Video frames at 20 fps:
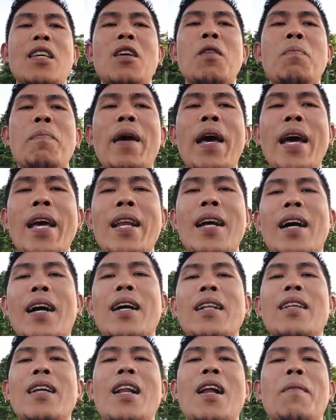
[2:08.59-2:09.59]
Even ang
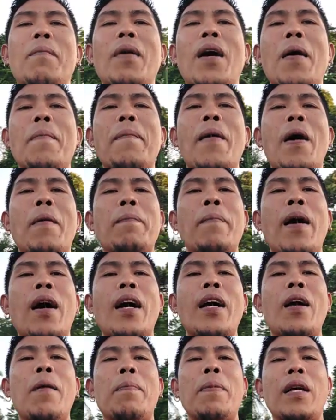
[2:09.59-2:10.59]
kanilang mga
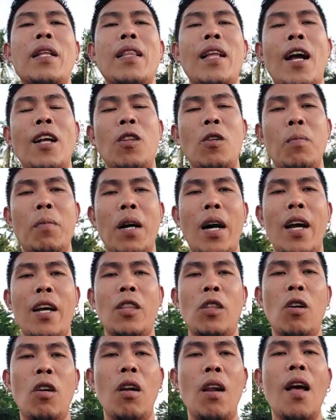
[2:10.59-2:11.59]
pakpak ay apektado
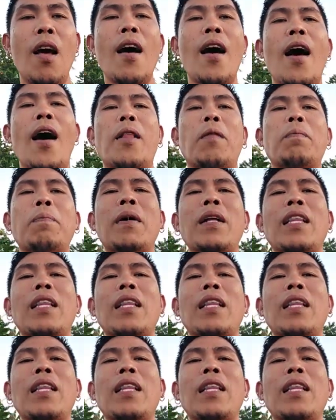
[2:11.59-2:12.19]
mga idol. At,